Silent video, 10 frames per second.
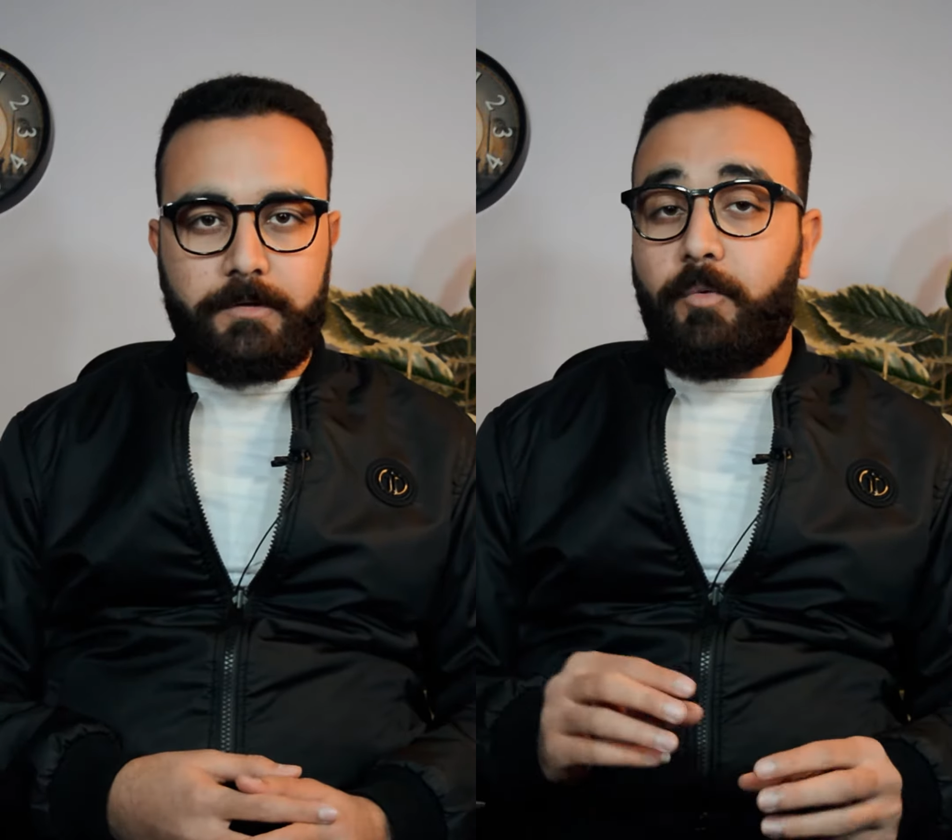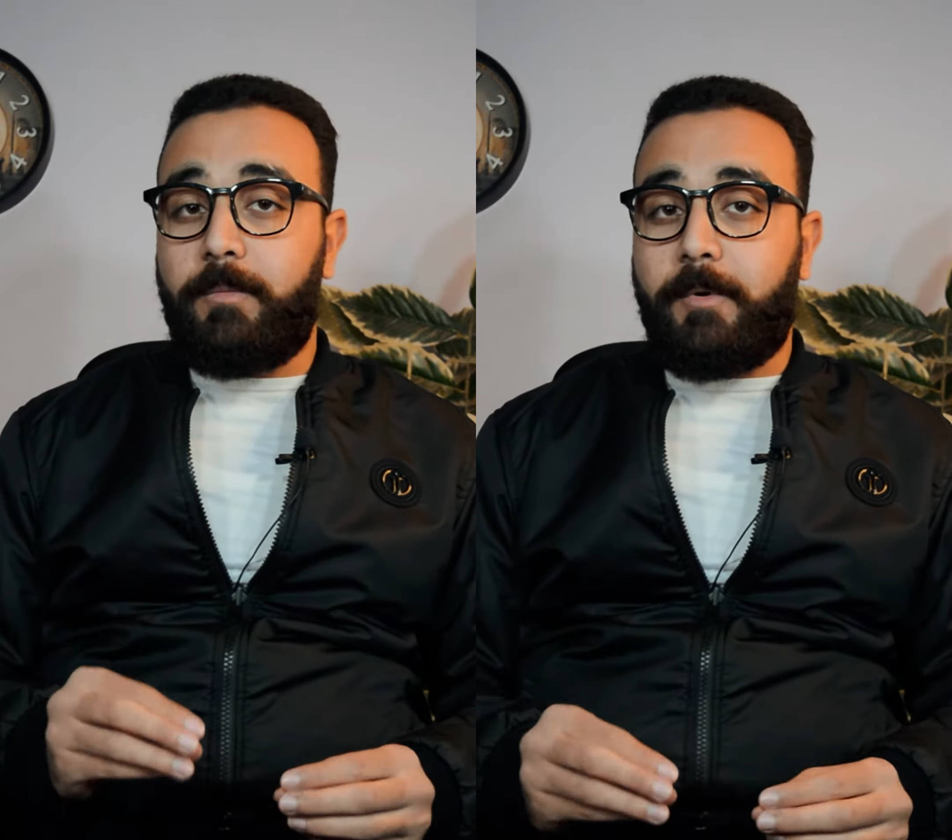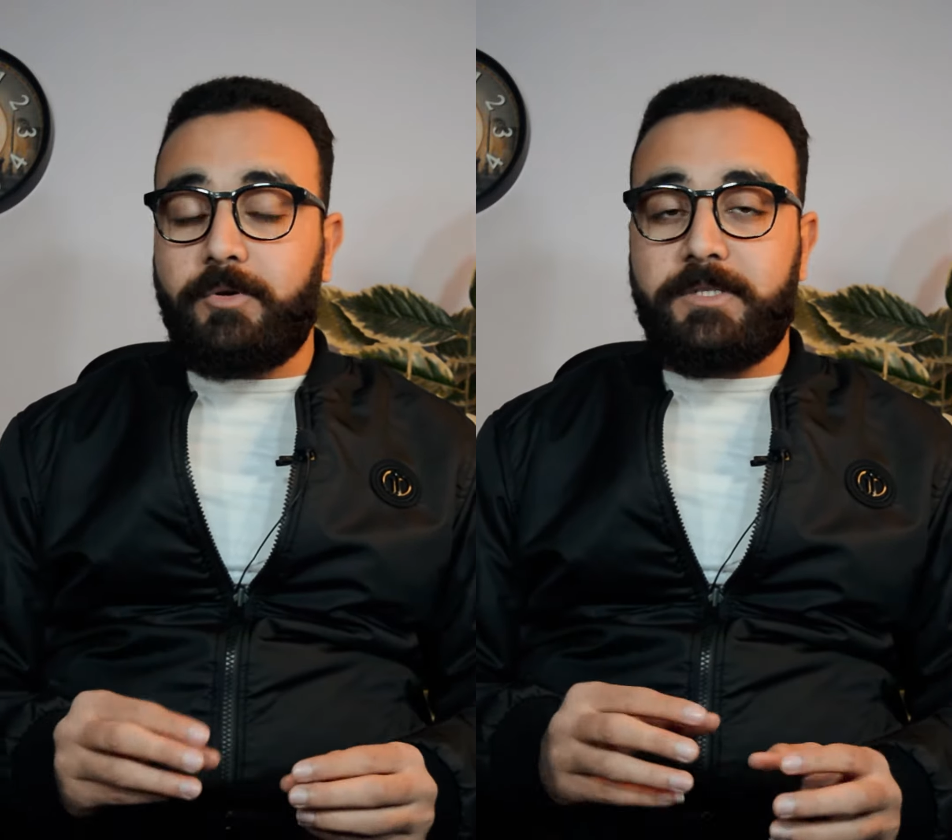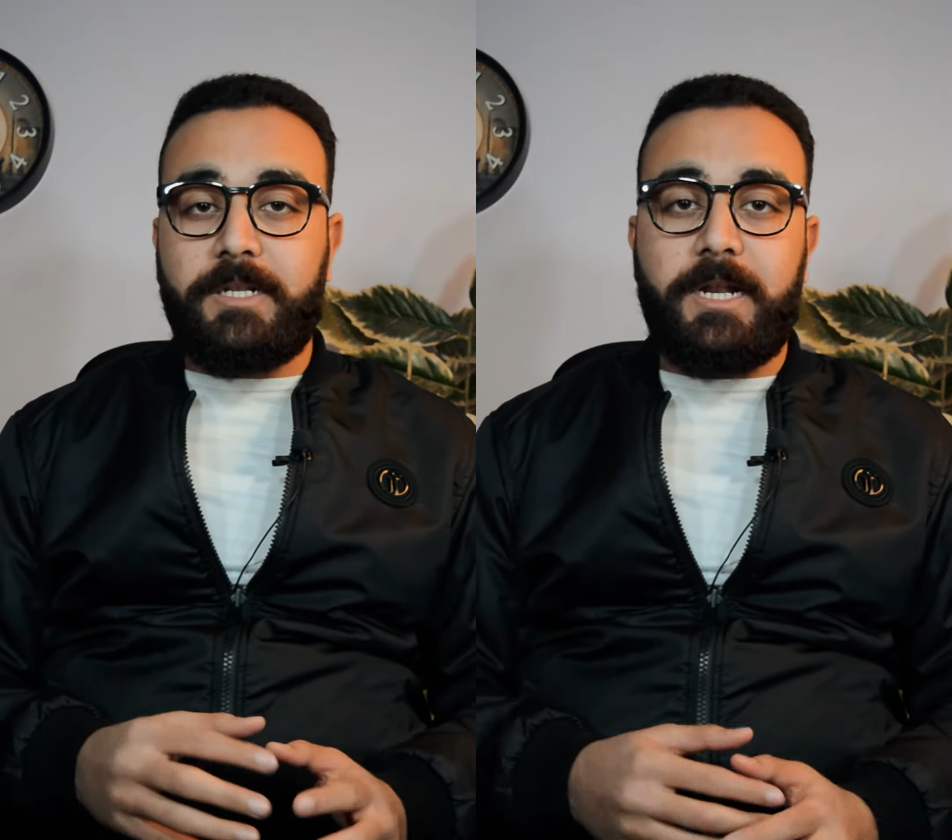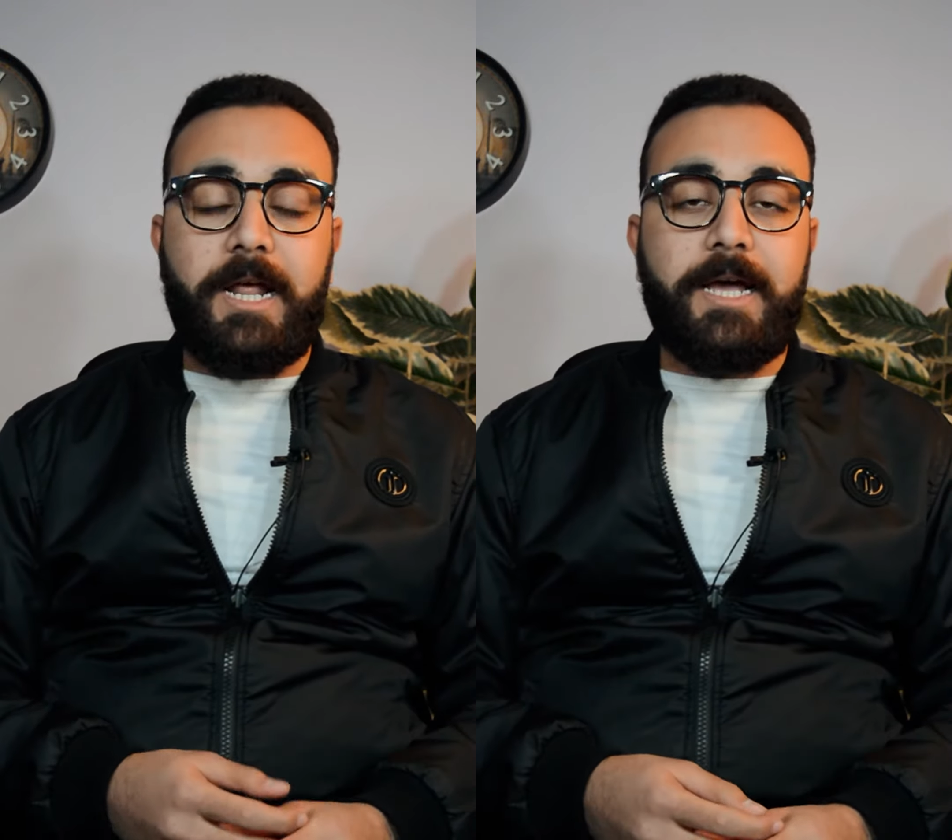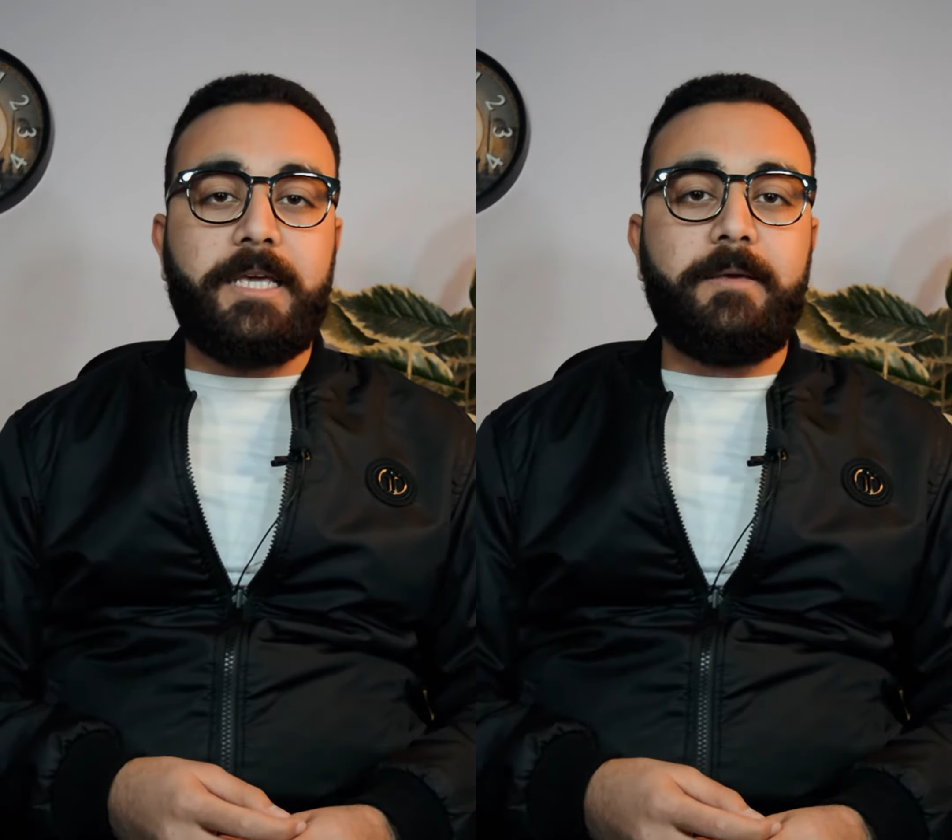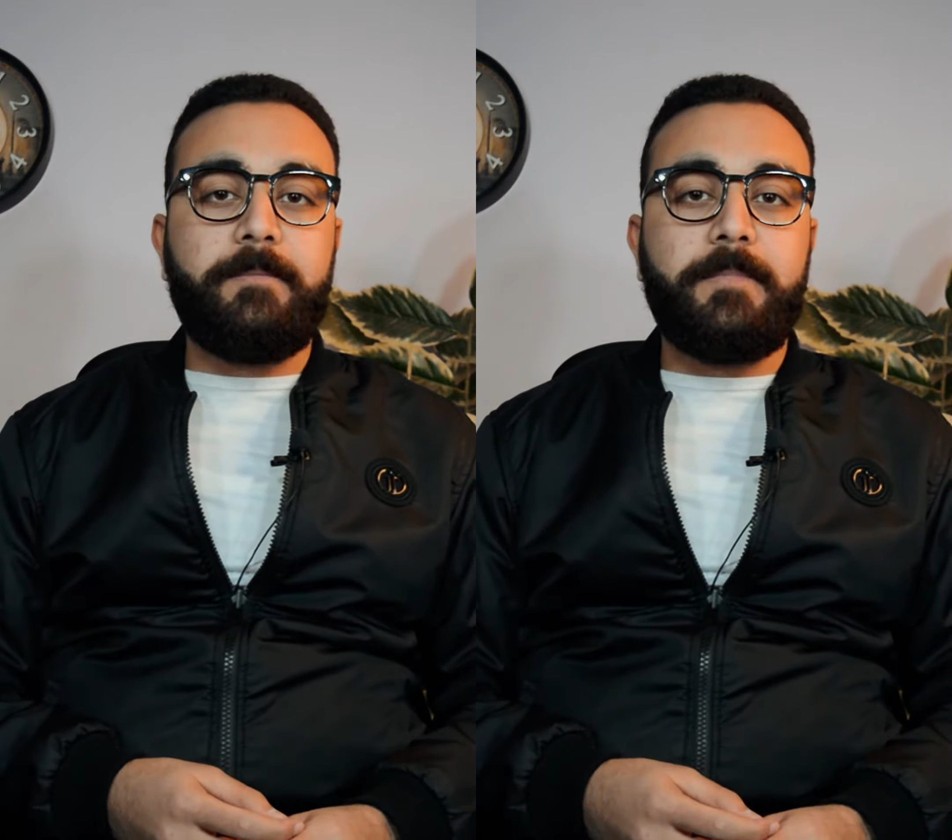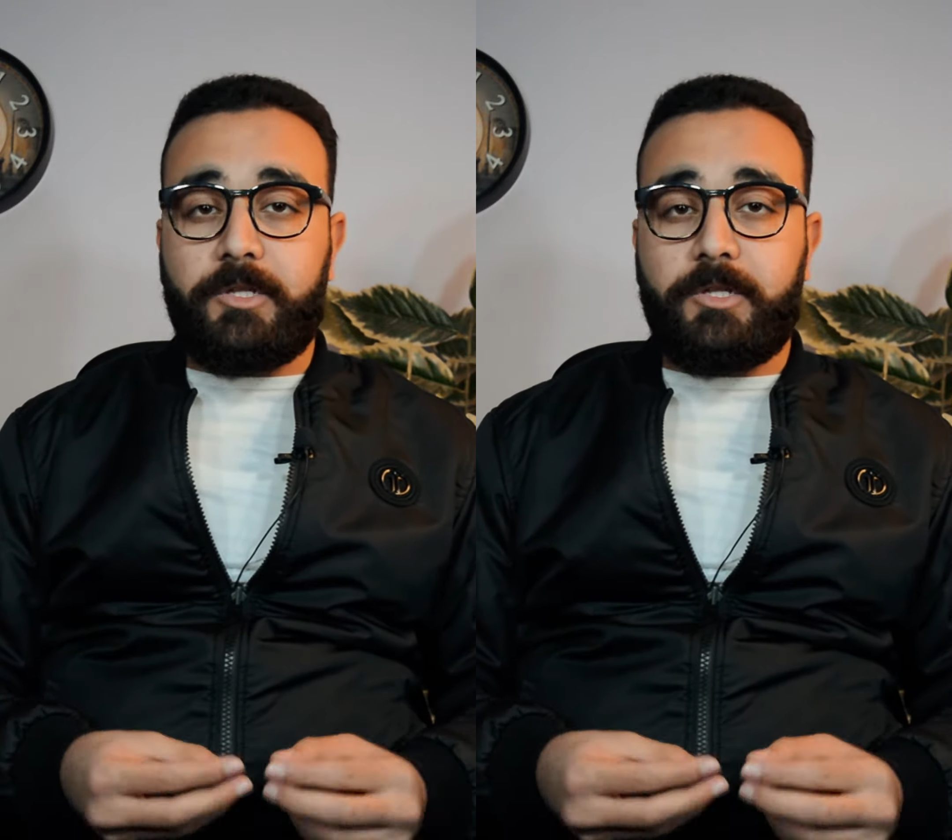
اول ما وصل للحكيم